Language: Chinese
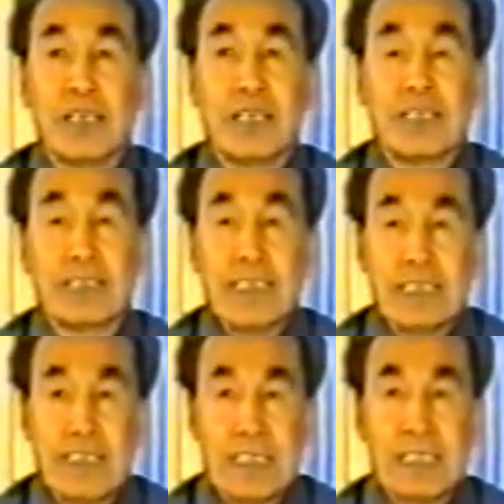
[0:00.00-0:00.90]
而这
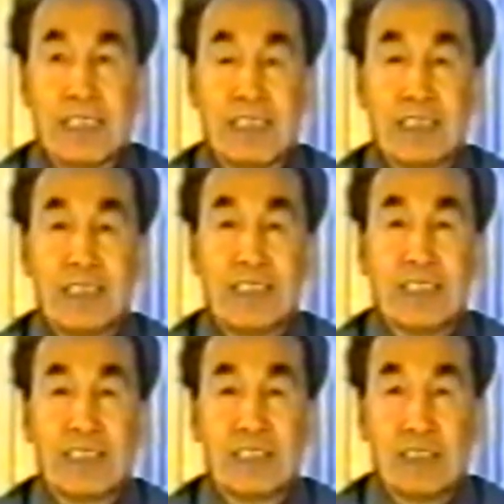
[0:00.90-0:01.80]
一切，
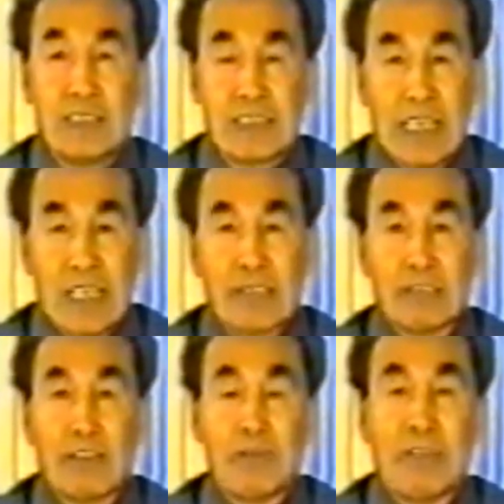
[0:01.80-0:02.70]
都可以
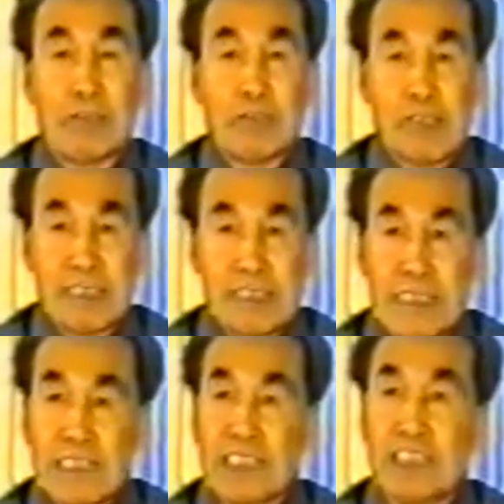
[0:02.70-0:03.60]
通过我往里面灌
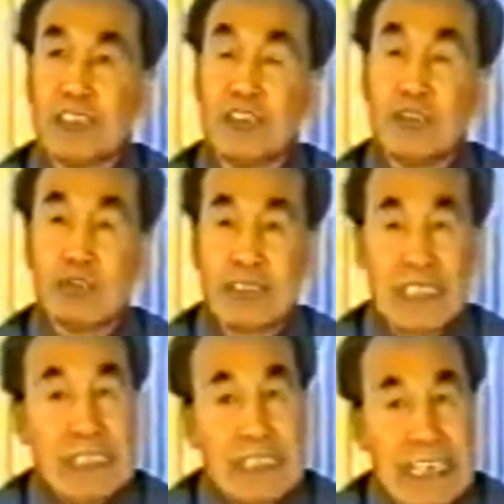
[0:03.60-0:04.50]
气。用
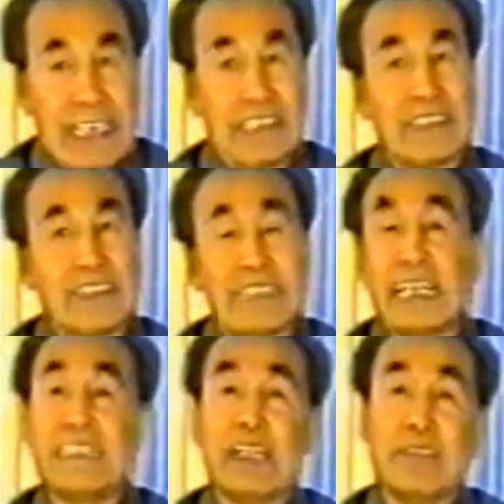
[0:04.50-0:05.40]
意念
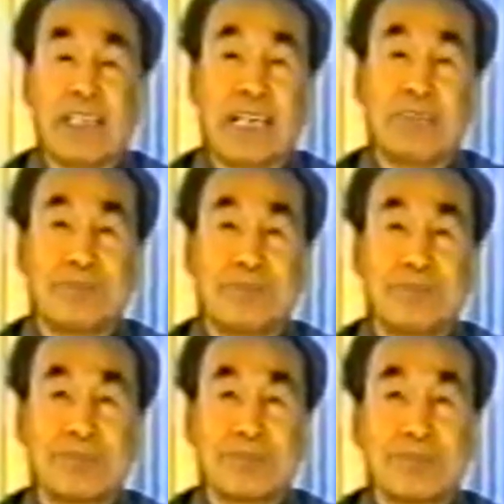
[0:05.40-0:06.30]
来解决它，
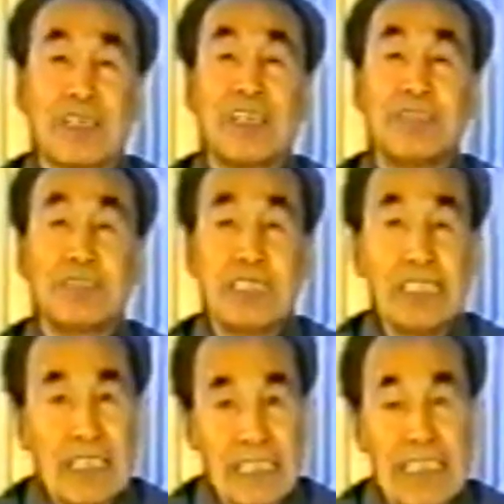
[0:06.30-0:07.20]
啊，用
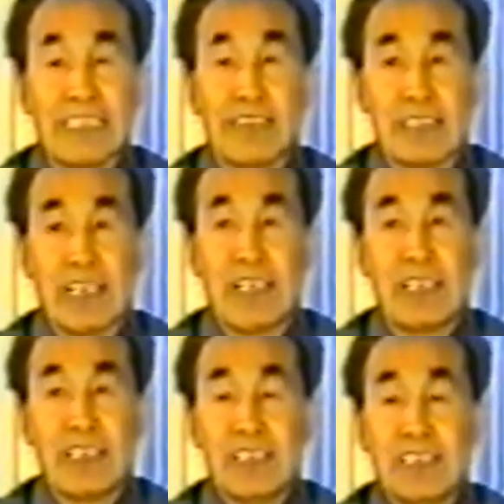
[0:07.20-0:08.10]
意念来解决它，
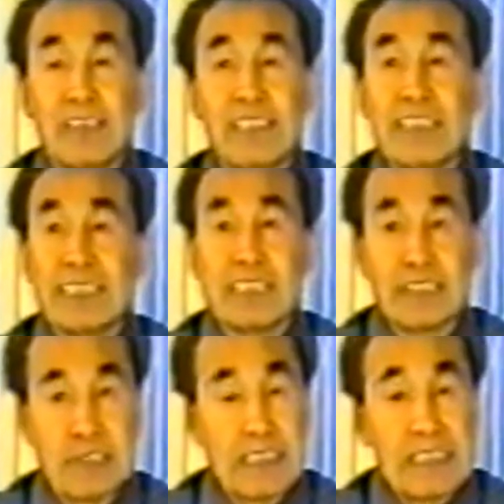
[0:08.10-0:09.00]
因为意念是
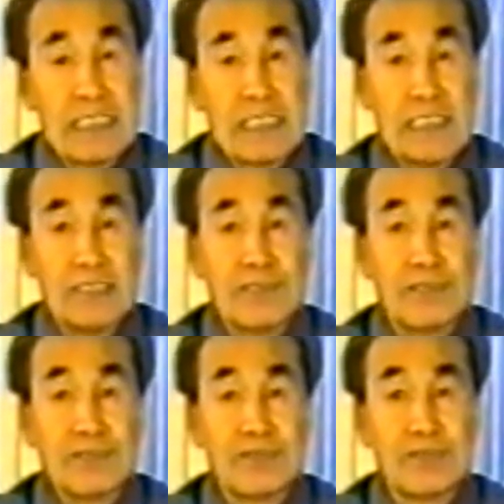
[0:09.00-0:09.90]
个全息的，
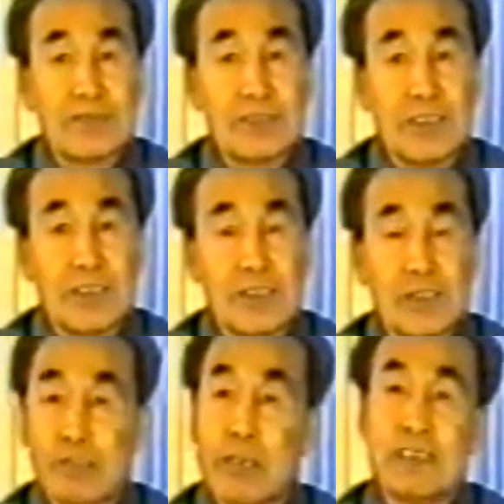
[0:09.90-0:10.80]

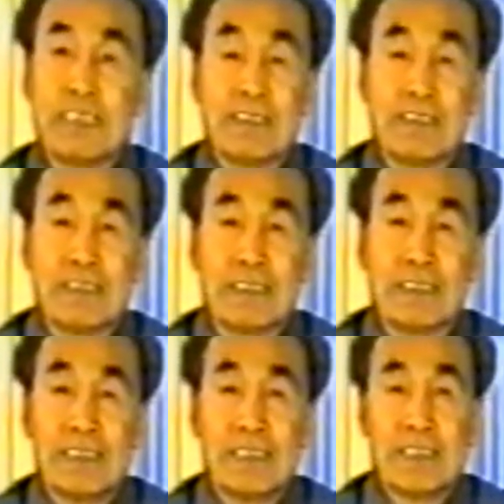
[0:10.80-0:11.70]
全部信息都有。
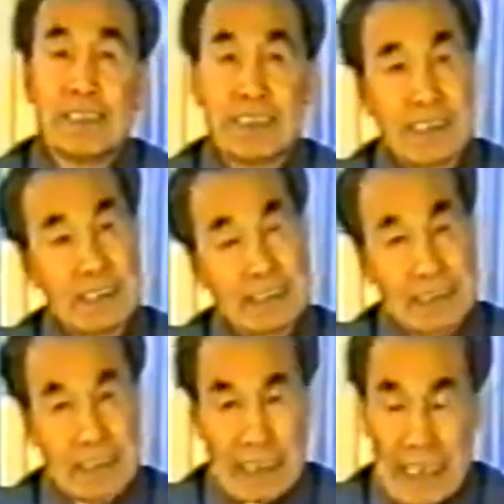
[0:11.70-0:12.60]
想的
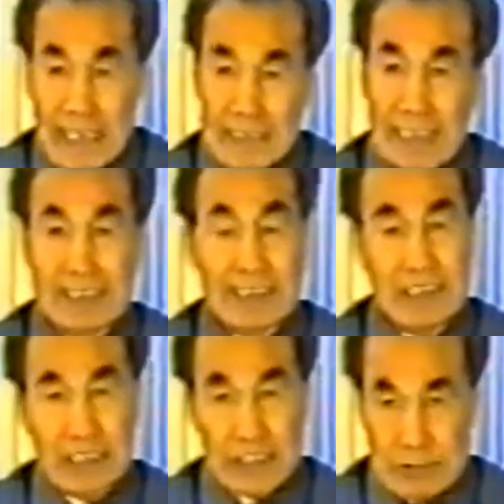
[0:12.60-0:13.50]
正常的
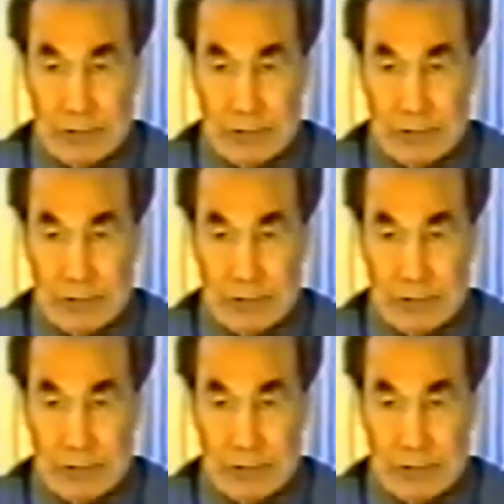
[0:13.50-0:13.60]
气